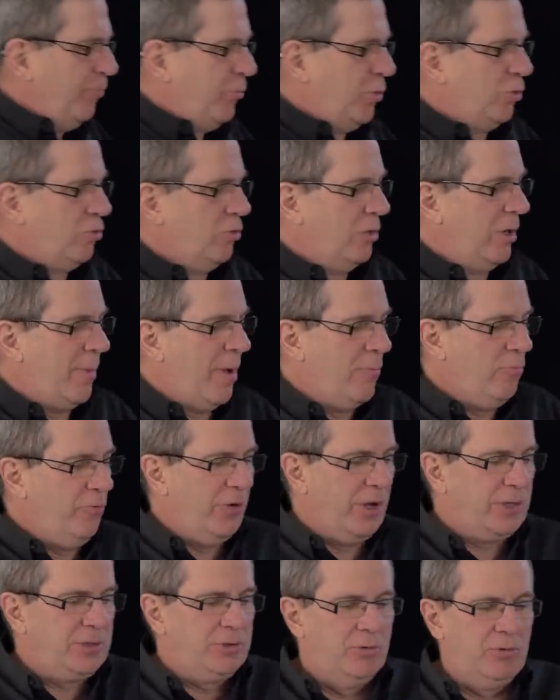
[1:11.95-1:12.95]
toujours la même
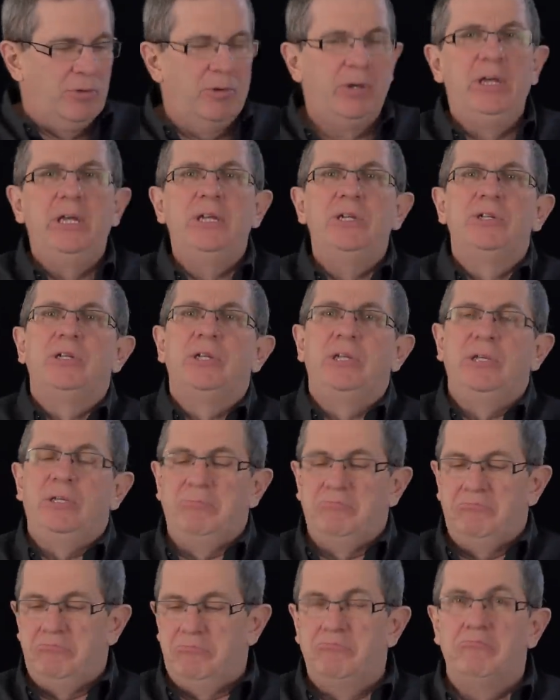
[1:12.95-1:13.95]
ouverture. Et j'ai
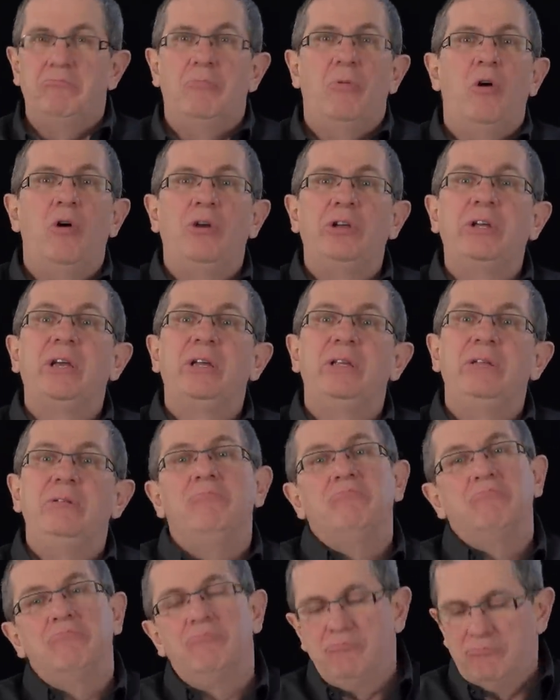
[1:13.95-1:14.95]
un gris,
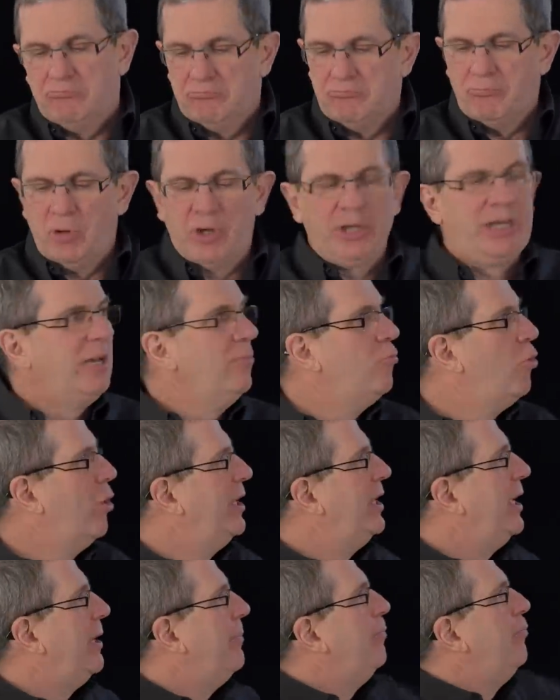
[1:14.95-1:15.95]
un gris
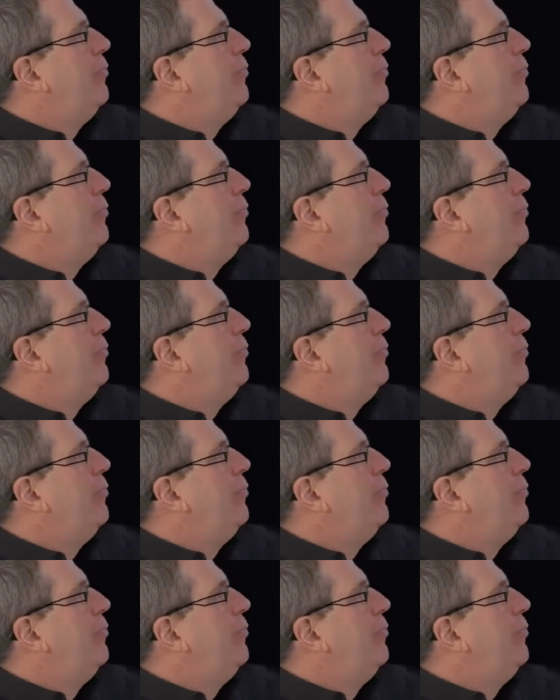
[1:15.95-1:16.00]
moyen.